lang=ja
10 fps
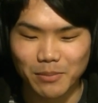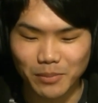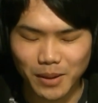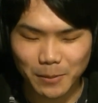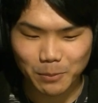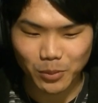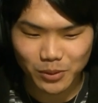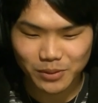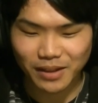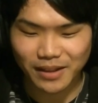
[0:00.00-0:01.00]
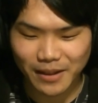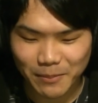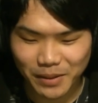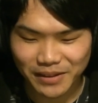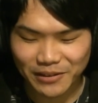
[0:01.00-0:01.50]
まあ、僕は
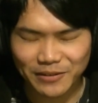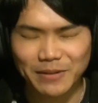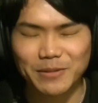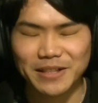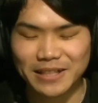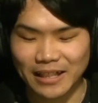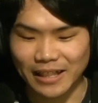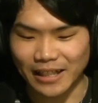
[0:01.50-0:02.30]
頑張ったので皆さん、